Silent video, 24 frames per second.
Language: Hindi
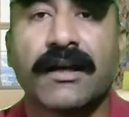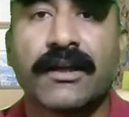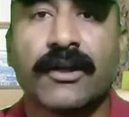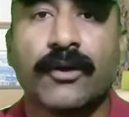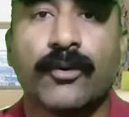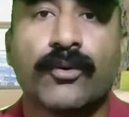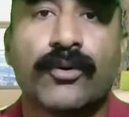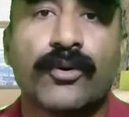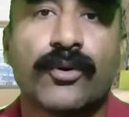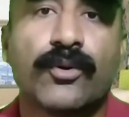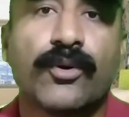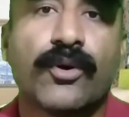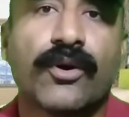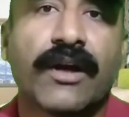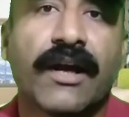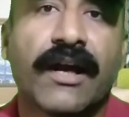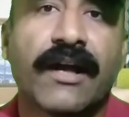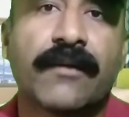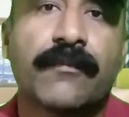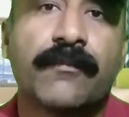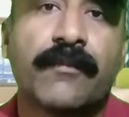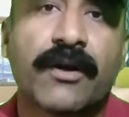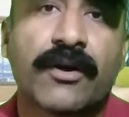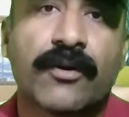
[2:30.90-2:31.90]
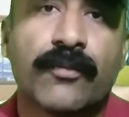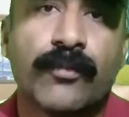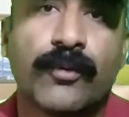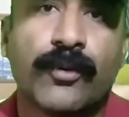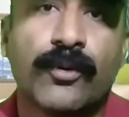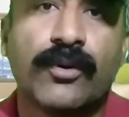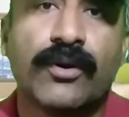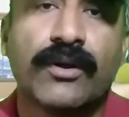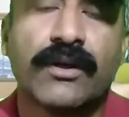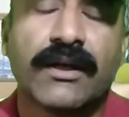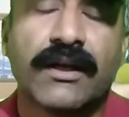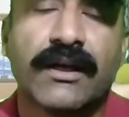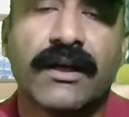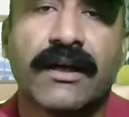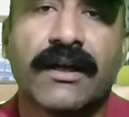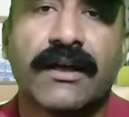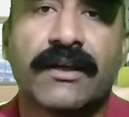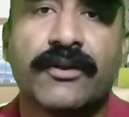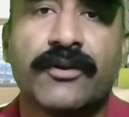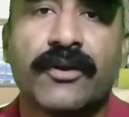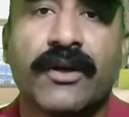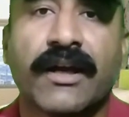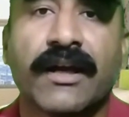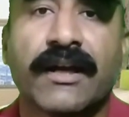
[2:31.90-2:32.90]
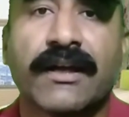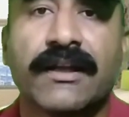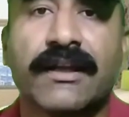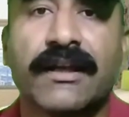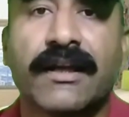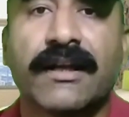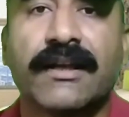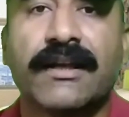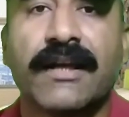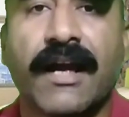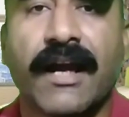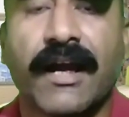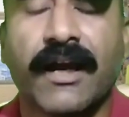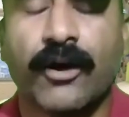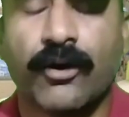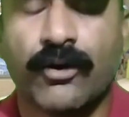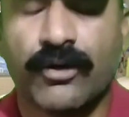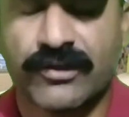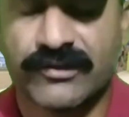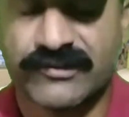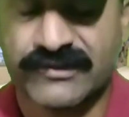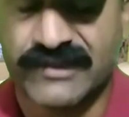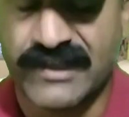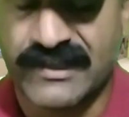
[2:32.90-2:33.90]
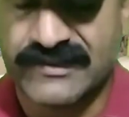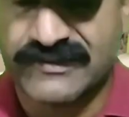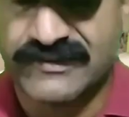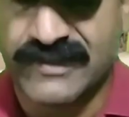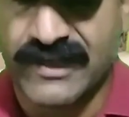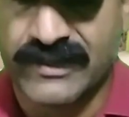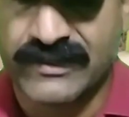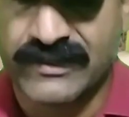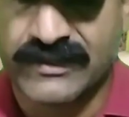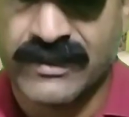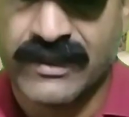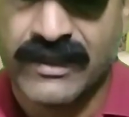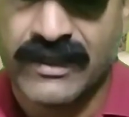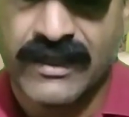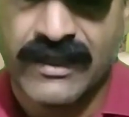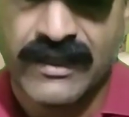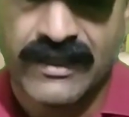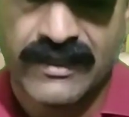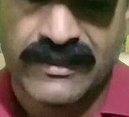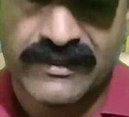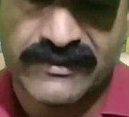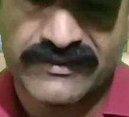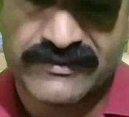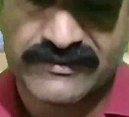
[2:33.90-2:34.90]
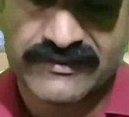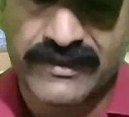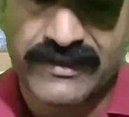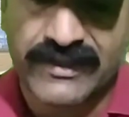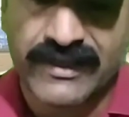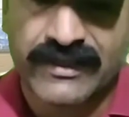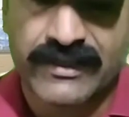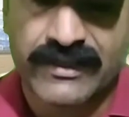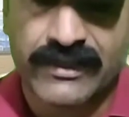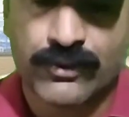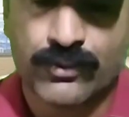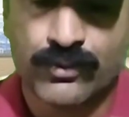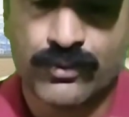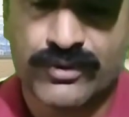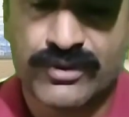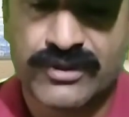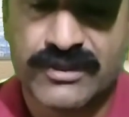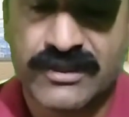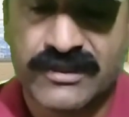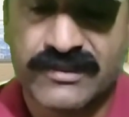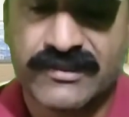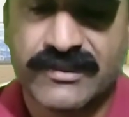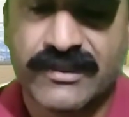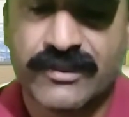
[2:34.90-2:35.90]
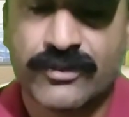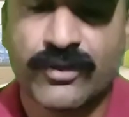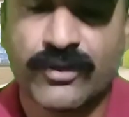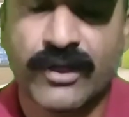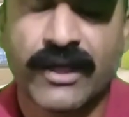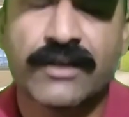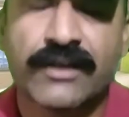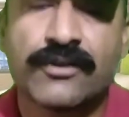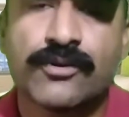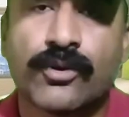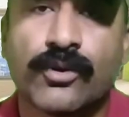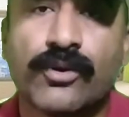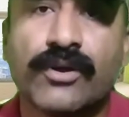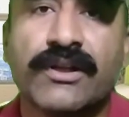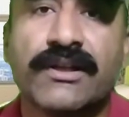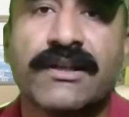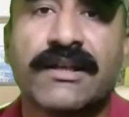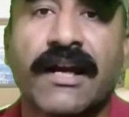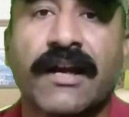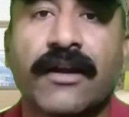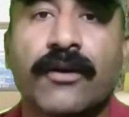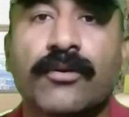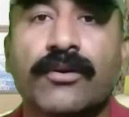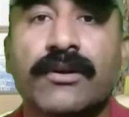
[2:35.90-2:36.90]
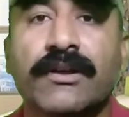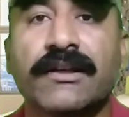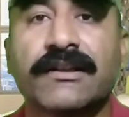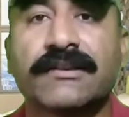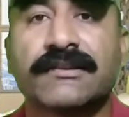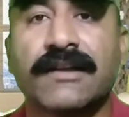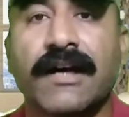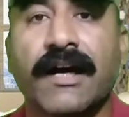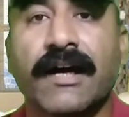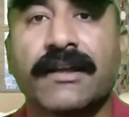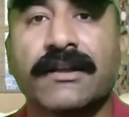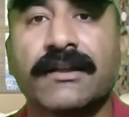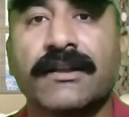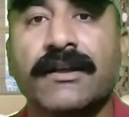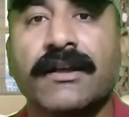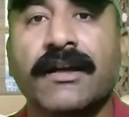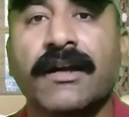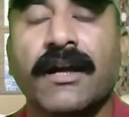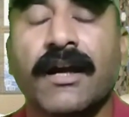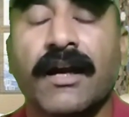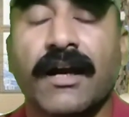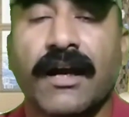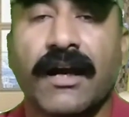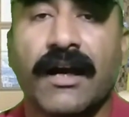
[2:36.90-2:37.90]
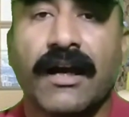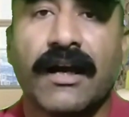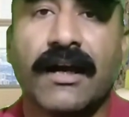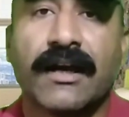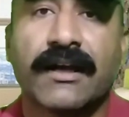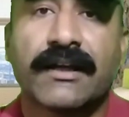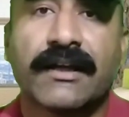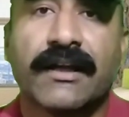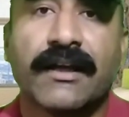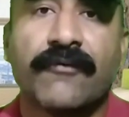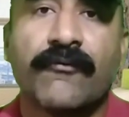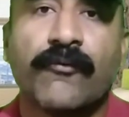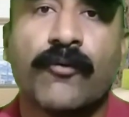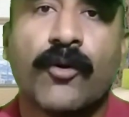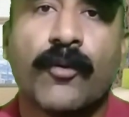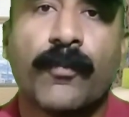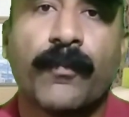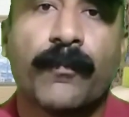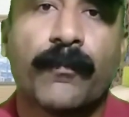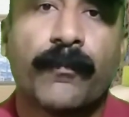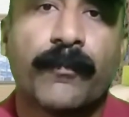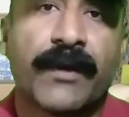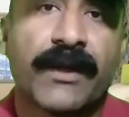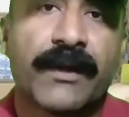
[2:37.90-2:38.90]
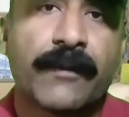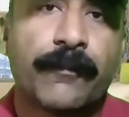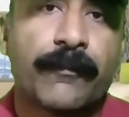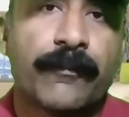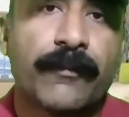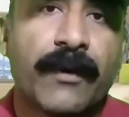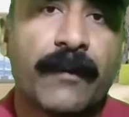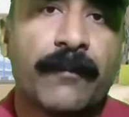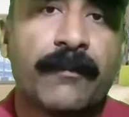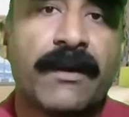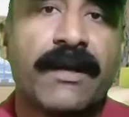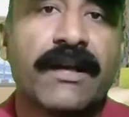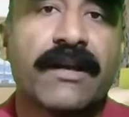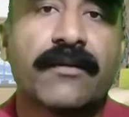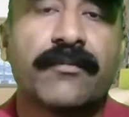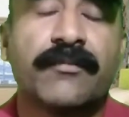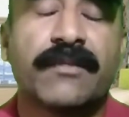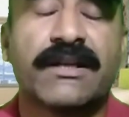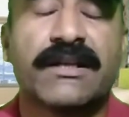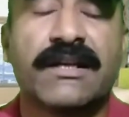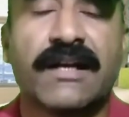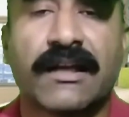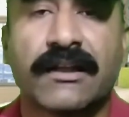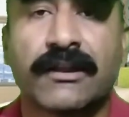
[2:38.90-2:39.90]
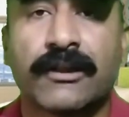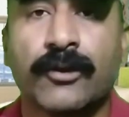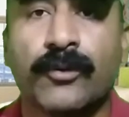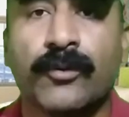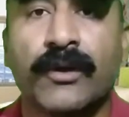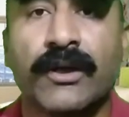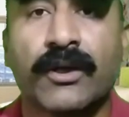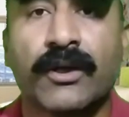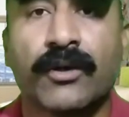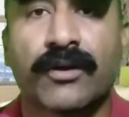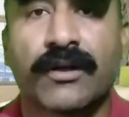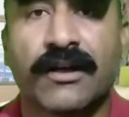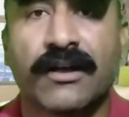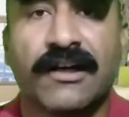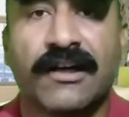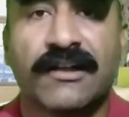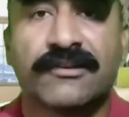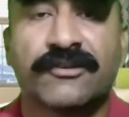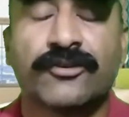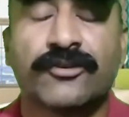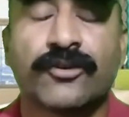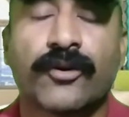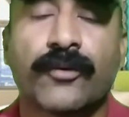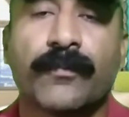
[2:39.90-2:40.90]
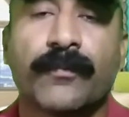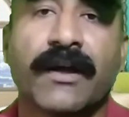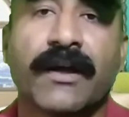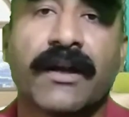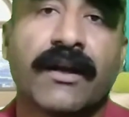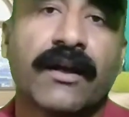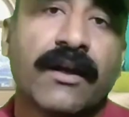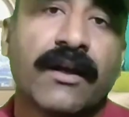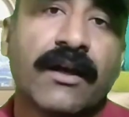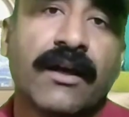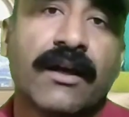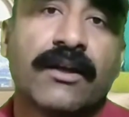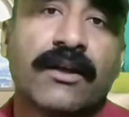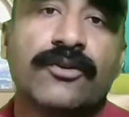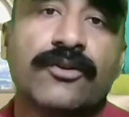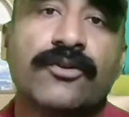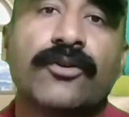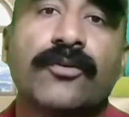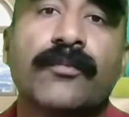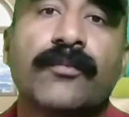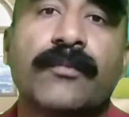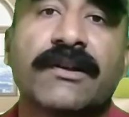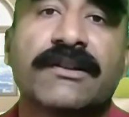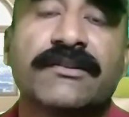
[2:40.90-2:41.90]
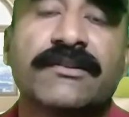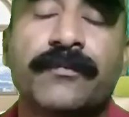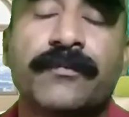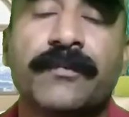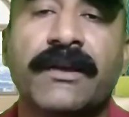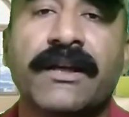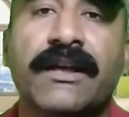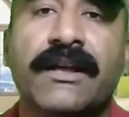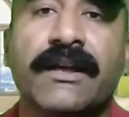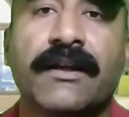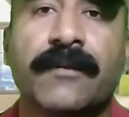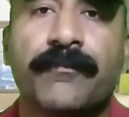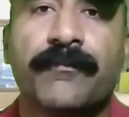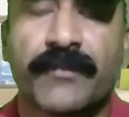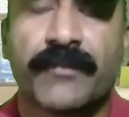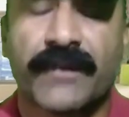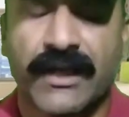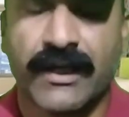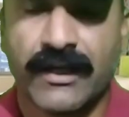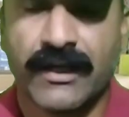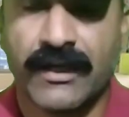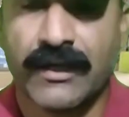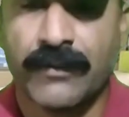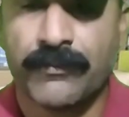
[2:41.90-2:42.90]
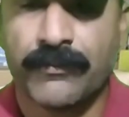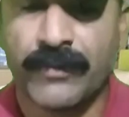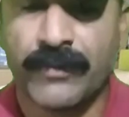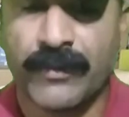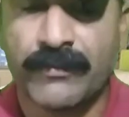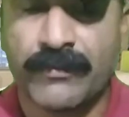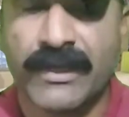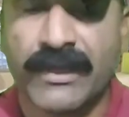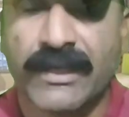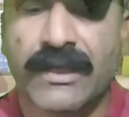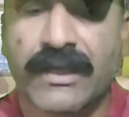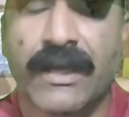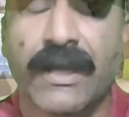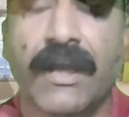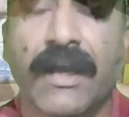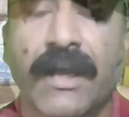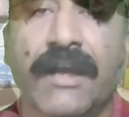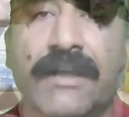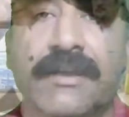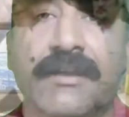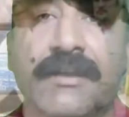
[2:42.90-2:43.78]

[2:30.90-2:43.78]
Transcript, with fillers: कि उनको गैर मकबूल जो है किया जाए और साथ साथ इस तरह की कुछ चीज़ें जो हैं जोड़ी जाएं उनके साथ कि वो फिर पब्लिक में जाते हुए और ख़ास तौर पर जो मजहबी पब्लिक है